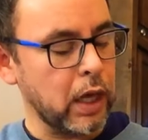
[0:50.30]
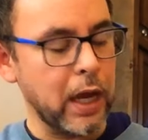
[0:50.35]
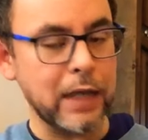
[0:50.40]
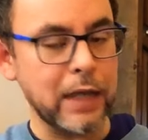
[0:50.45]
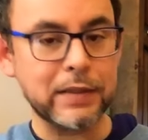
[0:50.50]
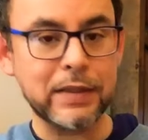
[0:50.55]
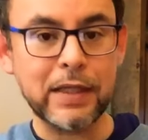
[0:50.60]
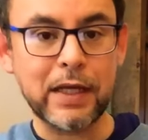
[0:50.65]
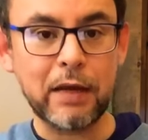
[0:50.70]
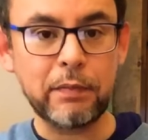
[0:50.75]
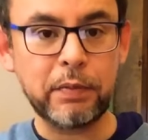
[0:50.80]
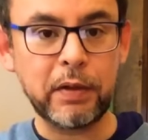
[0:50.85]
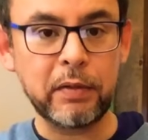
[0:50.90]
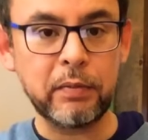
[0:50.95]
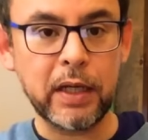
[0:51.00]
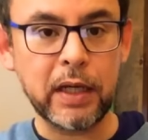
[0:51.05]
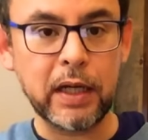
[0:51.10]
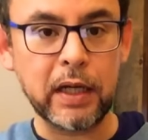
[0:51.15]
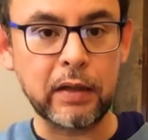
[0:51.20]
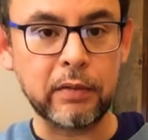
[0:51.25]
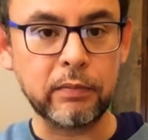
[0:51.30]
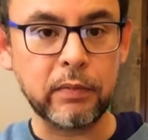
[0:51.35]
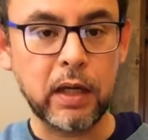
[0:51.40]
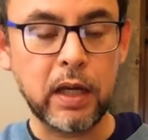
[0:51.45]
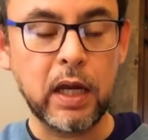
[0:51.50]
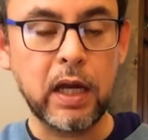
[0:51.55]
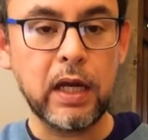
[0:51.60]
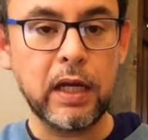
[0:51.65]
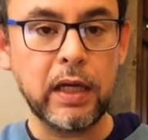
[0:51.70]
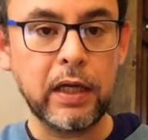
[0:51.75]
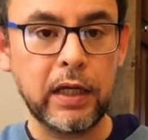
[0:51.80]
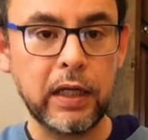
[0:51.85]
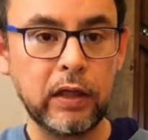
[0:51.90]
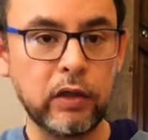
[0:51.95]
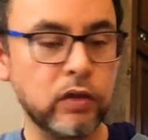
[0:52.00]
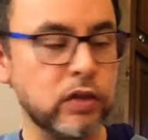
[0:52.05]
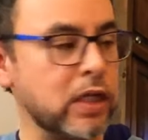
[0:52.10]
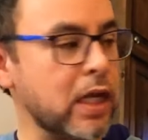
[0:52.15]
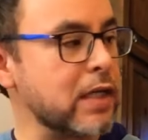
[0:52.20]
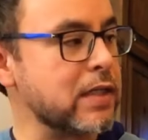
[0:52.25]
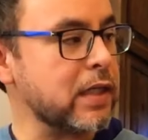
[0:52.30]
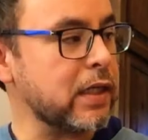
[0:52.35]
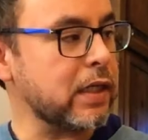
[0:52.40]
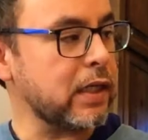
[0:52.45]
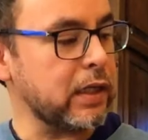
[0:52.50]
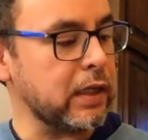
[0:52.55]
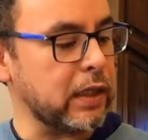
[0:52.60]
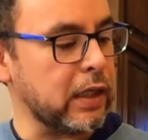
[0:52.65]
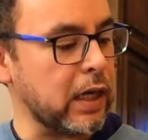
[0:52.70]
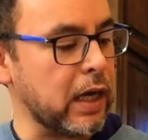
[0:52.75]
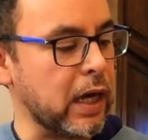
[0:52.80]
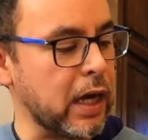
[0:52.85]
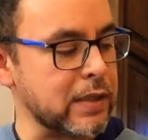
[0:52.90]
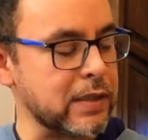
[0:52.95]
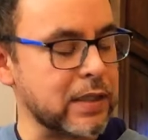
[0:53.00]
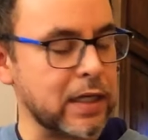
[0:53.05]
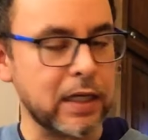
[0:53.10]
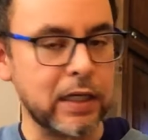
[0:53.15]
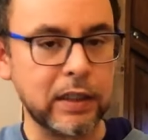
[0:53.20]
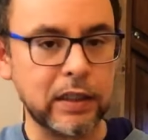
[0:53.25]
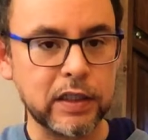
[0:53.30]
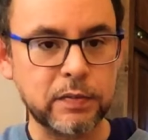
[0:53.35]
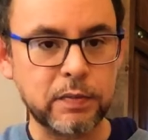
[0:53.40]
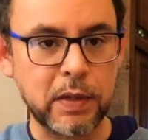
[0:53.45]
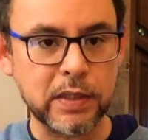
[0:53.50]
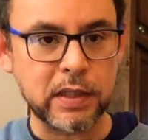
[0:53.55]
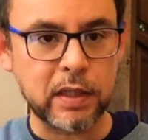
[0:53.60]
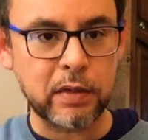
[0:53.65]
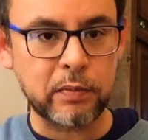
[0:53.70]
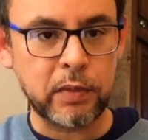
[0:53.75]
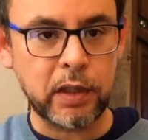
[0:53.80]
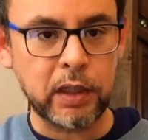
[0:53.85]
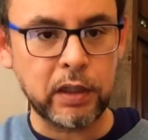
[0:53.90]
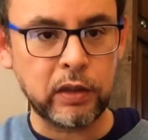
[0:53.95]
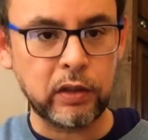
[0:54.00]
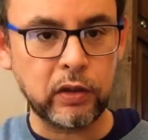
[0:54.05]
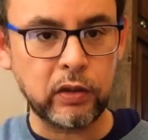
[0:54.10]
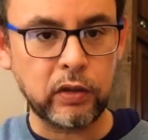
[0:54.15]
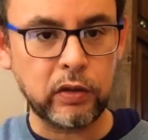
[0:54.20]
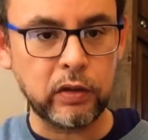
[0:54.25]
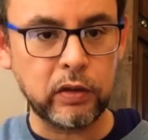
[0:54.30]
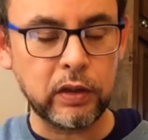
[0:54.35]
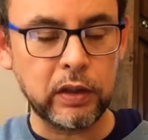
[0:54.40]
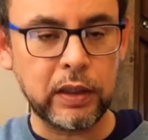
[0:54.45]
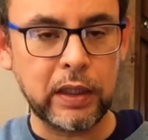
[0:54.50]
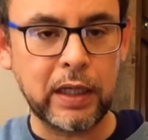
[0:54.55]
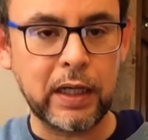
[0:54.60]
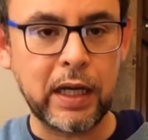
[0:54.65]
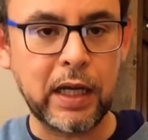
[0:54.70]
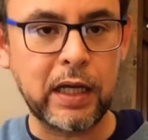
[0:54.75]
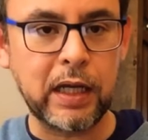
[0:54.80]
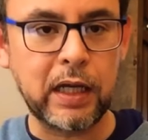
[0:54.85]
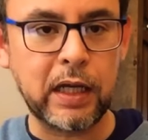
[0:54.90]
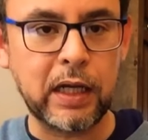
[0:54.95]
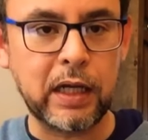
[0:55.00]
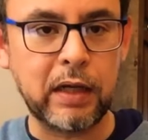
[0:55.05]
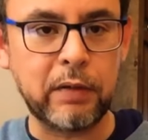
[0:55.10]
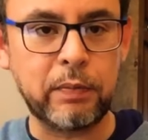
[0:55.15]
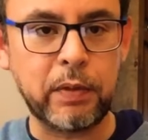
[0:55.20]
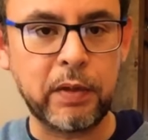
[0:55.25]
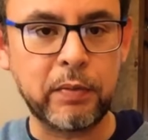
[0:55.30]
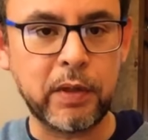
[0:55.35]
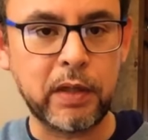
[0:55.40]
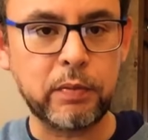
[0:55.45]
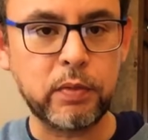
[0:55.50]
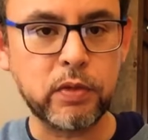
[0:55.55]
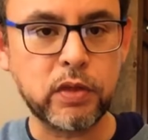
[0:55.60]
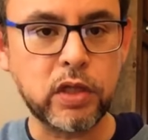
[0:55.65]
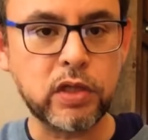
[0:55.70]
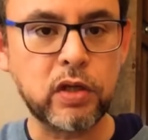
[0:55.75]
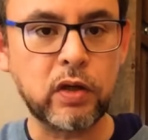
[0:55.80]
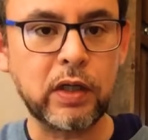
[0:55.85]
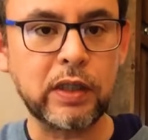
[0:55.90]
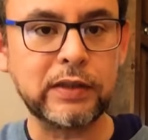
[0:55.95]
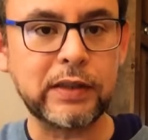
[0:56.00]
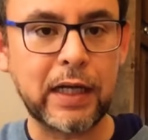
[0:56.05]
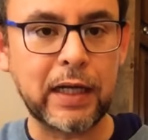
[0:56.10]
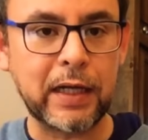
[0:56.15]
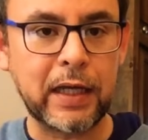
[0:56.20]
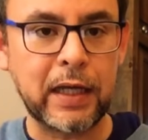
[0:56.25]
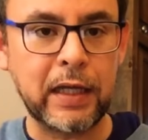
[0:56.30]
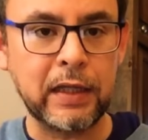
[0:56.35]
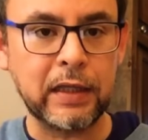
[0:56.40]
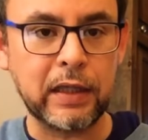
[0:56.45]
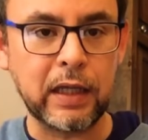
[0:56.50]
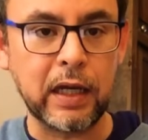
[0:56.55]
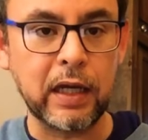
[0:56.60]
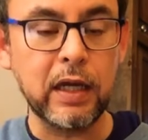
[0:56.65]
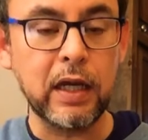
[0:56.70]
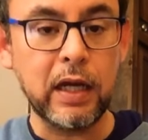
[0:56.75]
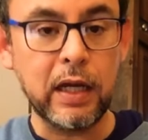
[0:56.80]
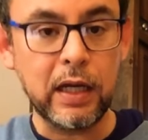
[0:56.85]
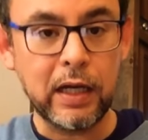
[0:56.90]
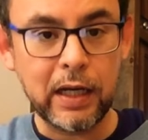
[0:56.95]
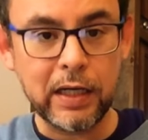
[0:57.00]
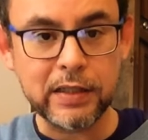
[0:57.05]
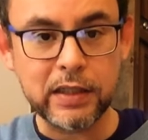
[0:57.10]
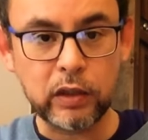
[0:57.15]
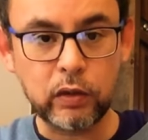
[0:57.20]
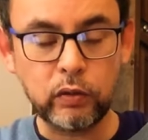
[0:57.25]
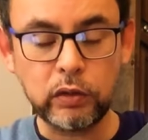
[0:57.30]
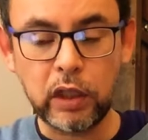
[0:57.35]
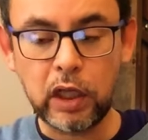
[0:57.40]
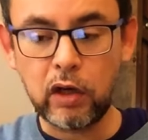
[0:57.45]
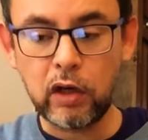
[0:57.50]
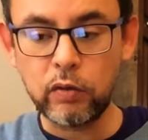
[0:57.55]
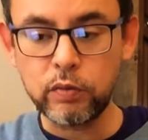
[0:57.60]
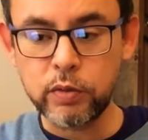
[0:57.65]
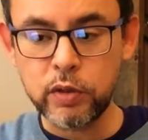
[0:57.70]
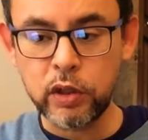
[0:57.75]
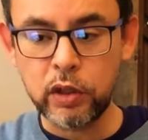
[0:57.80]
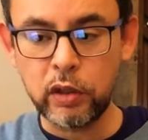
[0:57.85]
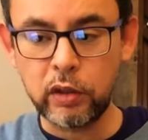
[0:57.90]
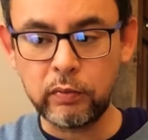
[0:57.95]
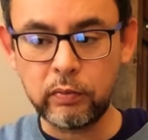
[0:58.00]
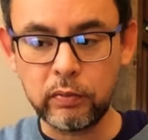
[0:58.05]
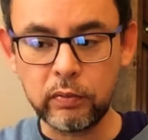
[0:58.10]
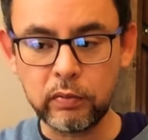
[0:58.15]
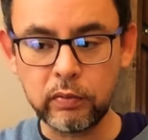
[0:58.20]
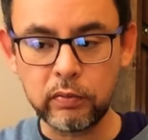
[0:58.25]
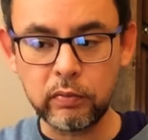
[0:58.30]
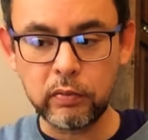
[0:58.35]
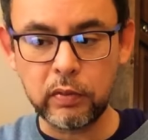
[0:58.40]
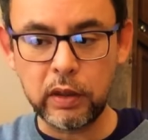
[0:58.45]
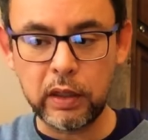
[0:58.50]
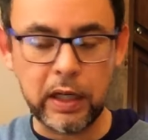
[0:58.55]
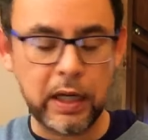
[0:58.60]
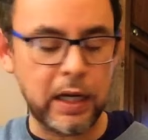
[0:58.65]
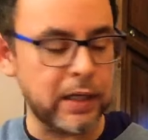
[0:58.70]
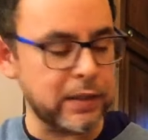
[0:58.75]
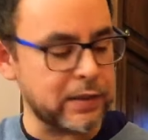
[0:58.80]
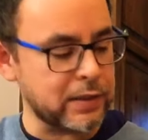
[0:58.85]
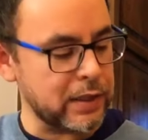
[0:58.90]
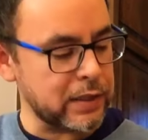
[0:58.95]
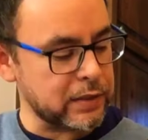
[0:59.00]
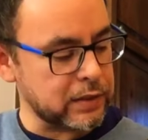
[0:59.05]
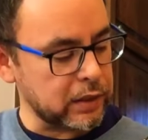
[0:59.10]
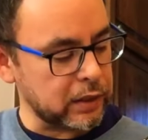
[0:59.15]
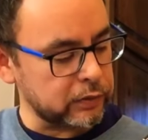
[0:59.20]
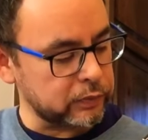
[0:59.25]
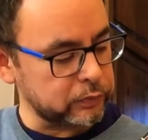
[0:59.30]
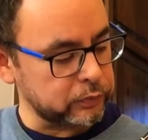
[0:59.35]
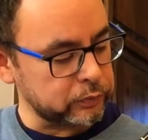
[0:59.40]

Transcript: Esa es la primera, que nos hace hacer el desplazamiento de la primera posición hacia la quinta. La segunda opción es esta.